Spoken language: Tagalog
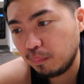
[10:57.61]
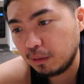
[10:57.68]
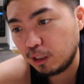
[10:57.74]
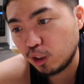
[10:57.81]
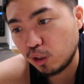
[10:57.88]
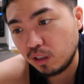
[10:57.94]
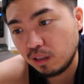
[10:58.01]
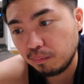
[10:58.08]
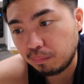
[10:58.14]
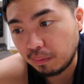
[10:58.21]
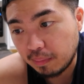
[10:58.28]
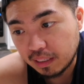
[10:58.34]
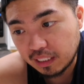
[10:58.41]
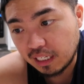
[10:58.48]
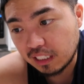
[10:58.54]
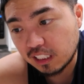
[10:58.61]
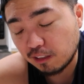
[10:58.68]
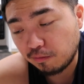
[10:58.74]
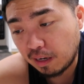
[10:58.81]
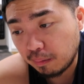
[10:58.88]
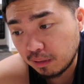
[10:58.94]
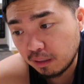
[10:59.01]
ipetisyon ng pamangkin sa
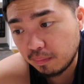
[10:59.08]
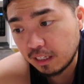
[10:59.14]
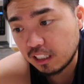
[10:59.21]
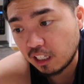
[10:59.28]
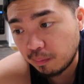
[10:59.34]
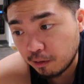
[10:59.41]
family-based